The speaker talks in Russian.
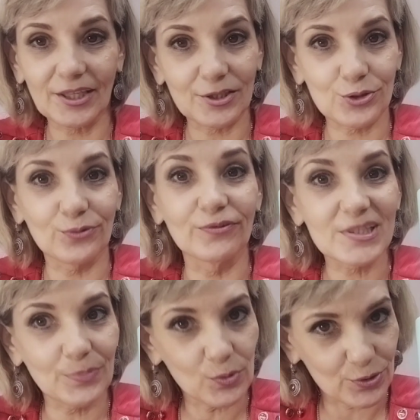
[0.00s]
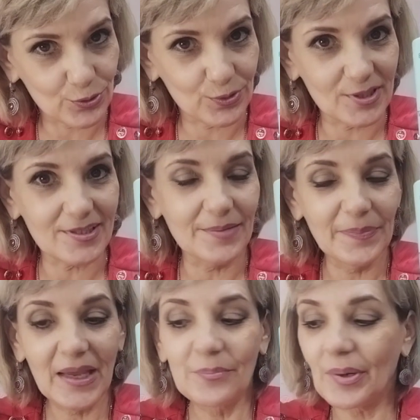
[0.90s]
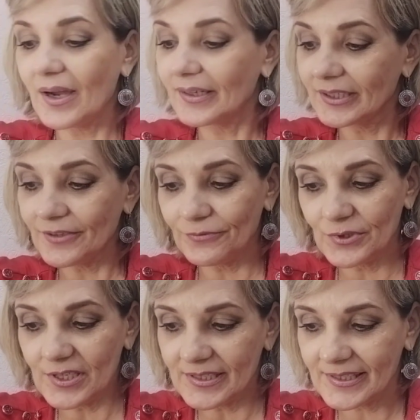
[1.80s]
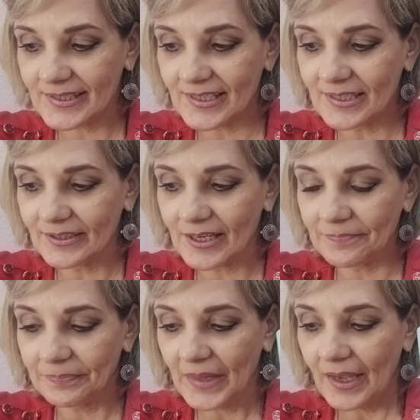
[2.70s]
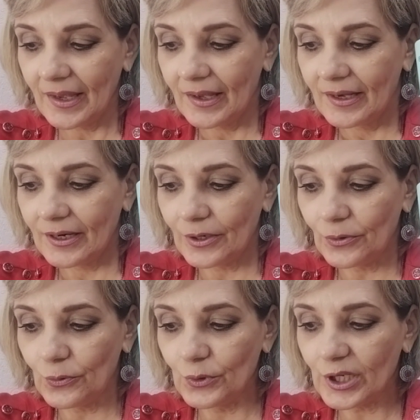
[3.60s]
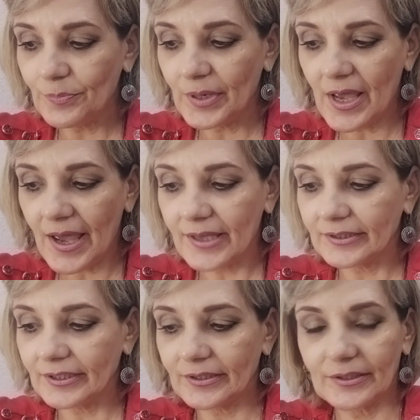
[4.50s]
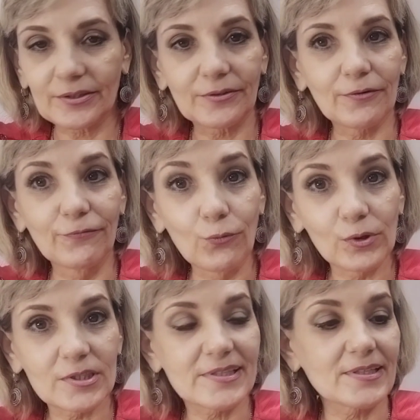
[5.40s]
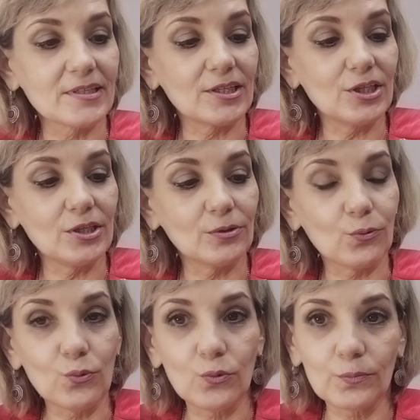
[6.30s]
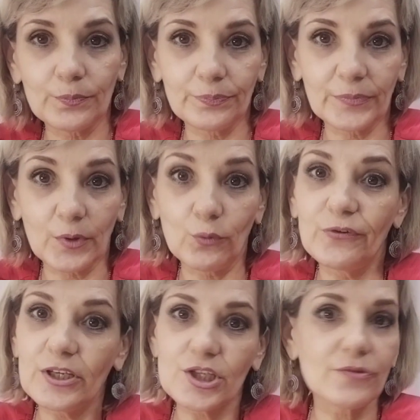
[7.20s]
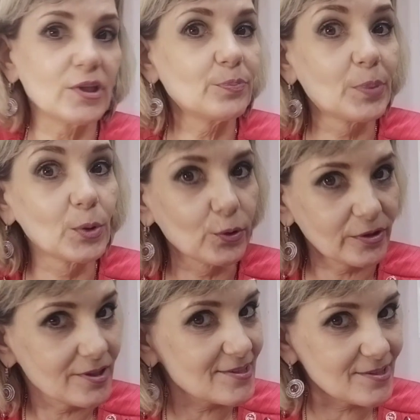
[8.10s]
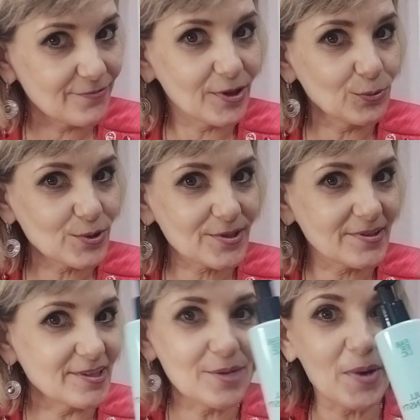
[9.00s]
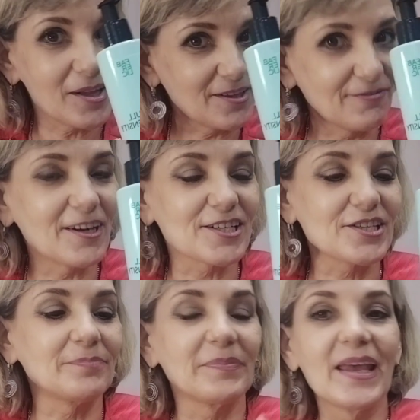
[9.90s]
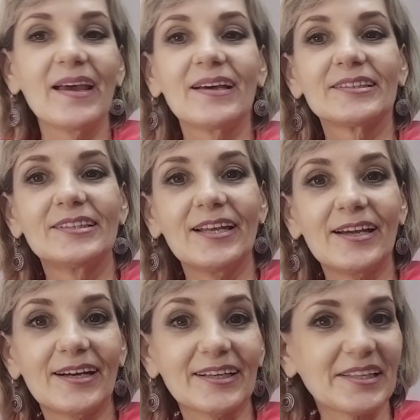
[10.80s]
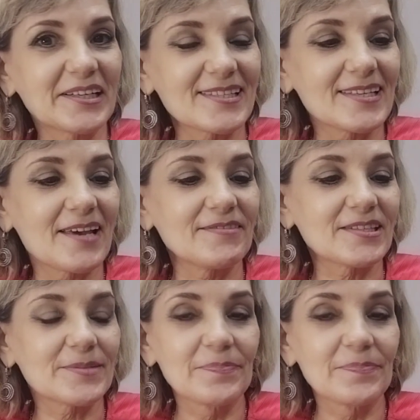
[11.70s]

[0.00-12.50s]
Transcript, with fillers: так что воспользуйтесь, пока на него есть скидка. Э, укрепляет волосы и увеличивает плотность волос, немаловажно для красавиц